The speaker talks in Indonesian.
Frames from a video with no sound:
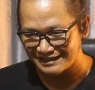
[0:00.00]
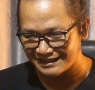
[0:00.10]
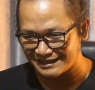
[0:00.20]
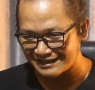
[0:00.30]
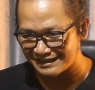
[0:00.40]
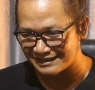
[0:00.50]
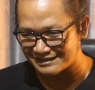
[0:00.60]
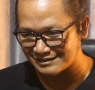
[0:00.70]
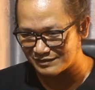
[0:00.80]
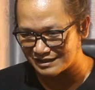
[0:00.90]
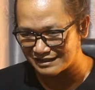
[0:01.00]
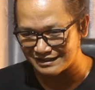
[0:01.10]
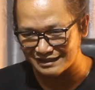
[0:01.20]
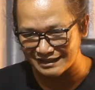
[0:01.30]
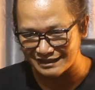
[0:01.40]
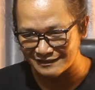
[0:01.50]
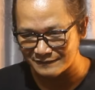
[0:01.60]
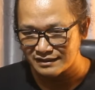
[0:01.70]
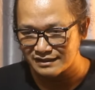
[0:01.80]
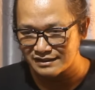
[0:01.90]
Ya seperti inilah.
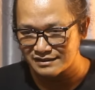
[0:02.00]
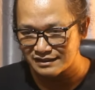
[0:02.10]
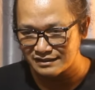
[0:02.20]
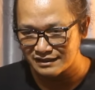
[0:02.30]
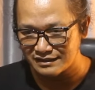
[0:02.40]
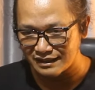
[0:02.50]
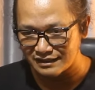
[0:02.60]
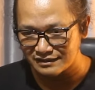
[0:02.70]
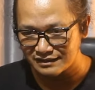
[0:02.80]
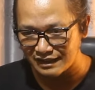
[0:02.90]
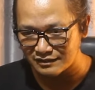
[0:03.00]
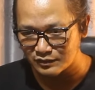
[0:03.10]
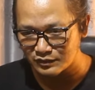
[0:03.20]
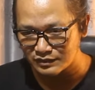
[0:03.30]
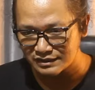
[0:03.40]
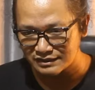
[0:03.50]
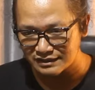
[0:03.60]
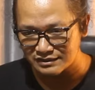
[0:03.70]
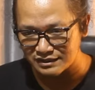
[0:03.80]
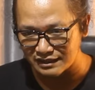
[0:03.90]
Di sini dari akun
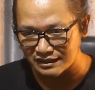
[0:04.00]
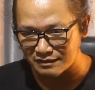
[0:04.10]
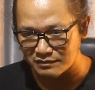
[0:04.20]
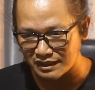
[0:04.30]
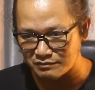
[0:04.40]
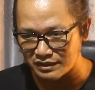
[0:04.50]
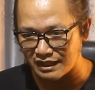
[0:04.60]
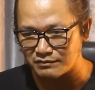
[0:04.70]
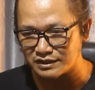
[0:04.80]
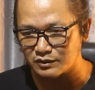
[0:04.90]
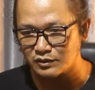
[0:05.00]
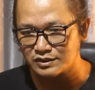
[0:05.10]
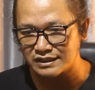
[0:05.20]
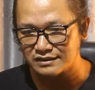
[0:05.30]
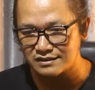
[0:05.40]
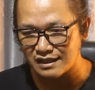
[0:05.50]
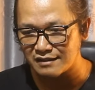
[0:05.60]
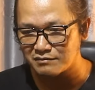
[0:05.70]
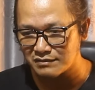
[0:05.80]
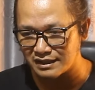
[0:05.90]
Instagram Merapi Update. Oh jadi
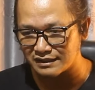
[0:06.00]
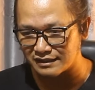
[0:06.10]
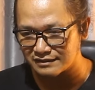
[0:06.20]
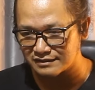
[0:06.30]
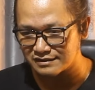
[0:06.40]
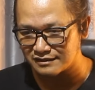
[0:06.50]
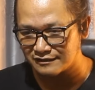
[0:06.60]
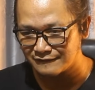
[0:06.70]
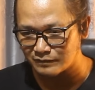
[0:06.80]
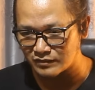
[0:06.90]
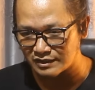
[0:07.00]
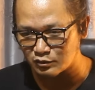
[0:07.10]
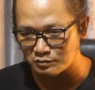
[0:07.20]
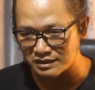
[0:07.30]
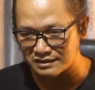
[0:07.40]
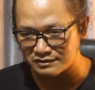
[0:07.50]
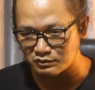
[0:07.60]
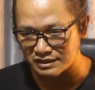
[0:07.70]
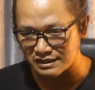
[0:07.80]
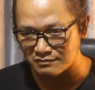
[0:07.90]
sama ya. Di sini sumbernya
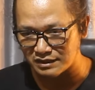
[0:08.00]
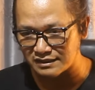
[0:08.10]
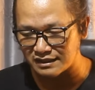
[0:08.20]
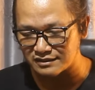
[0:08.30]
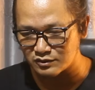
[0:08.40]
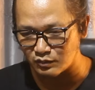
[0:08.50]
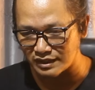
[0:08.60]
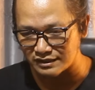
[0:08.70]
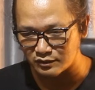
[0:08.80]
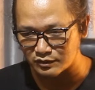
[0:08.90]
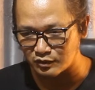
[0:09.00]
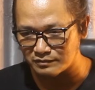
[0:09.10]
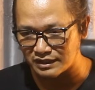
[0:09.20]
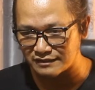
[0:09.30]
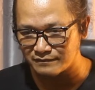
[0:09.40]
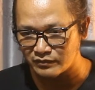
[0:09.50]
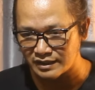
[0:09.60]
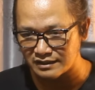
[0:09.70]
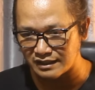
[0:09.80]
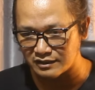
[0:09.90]
juga sama dari suara.com dan
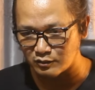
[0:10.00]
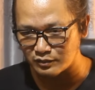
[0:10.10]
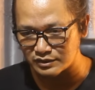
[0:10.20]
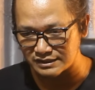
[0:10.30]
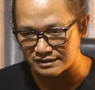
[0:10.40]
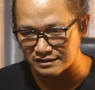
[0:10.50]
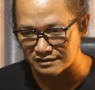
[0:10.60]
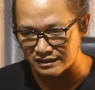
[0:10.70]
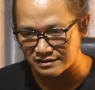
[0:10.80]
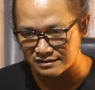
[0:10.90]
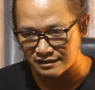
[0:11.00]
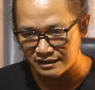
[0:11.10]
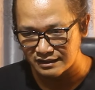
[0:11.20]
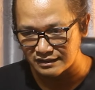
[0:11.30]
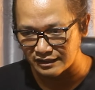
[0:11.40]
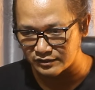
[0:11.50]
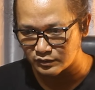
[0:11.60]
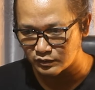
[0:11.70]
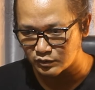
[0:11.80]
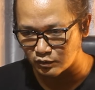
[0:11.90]
dari oposisi cerdas,
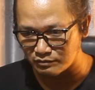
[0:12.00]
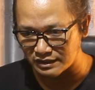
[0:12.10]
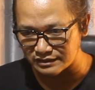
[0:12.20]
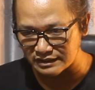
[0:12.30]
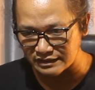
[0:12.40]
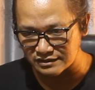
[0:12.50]
yaitu sumbernya